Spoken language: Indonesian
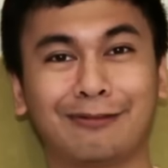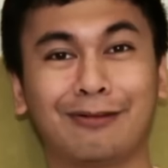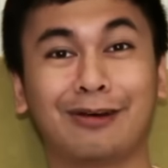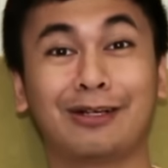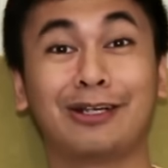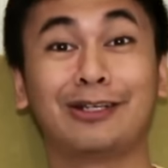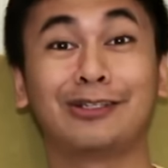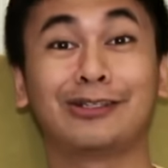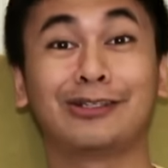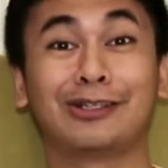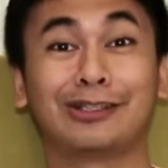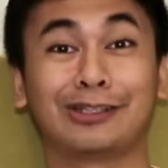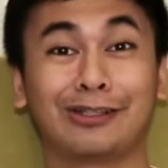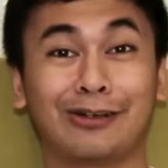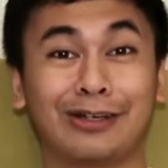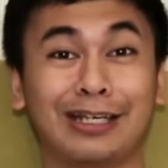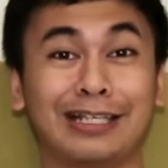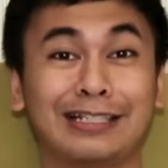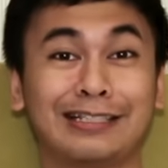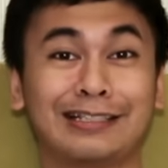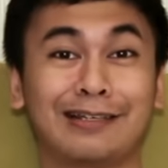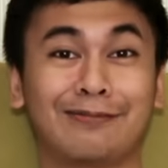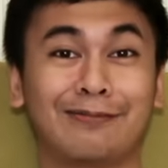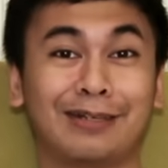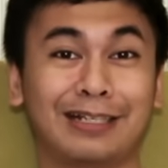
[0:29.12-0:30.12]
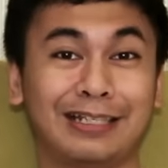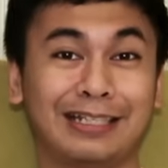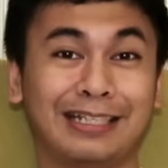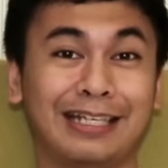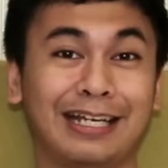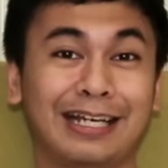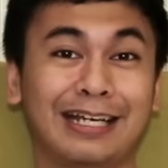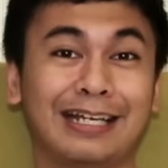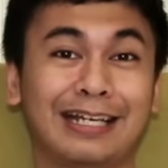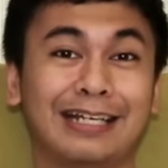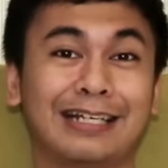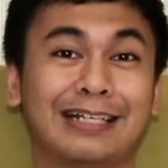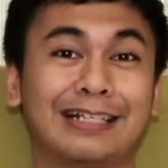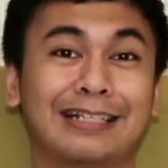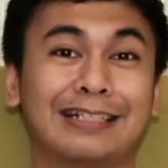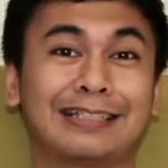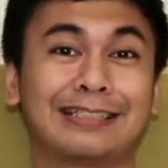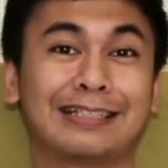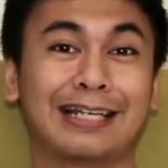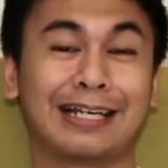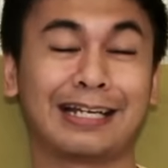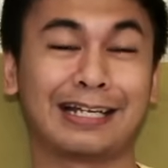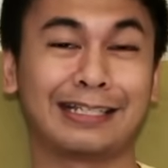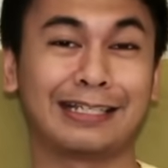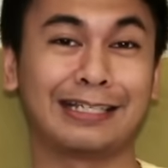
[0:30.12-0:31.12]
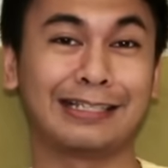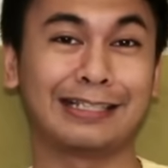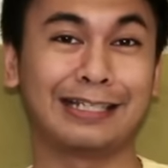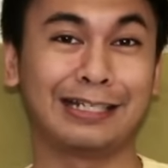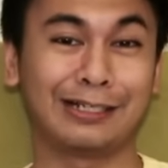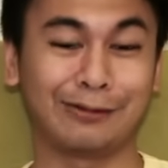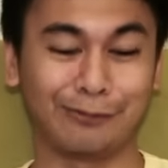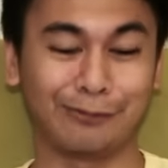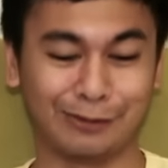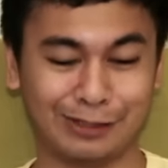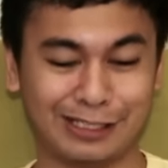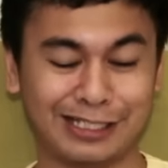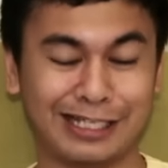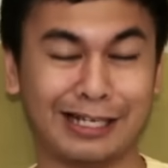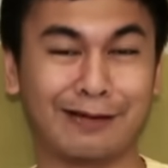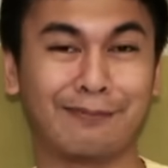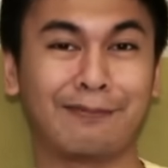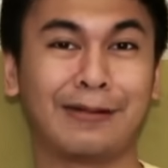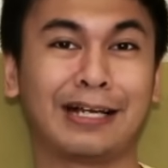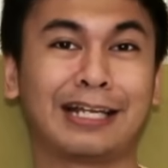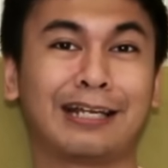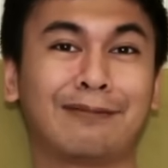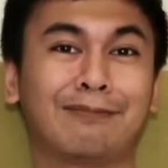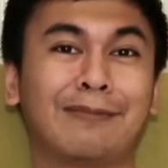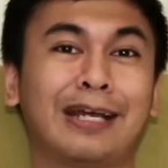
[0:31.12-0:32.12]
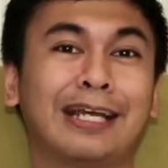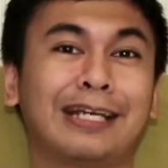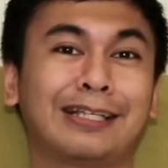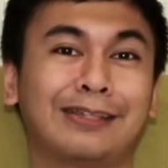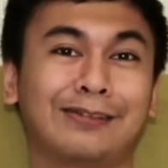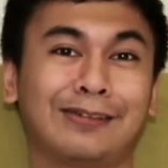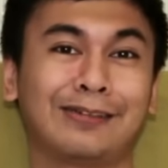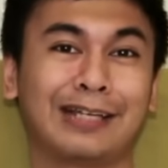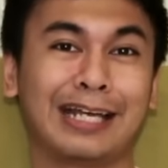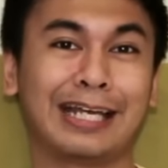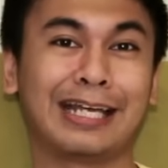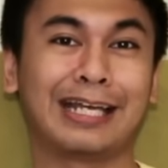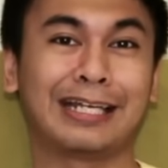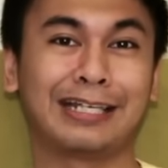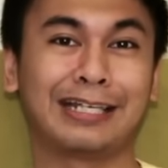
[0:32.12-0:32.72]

gue udah nyontohin sama dia caranya jadi kucing yang paling baik tuh kayak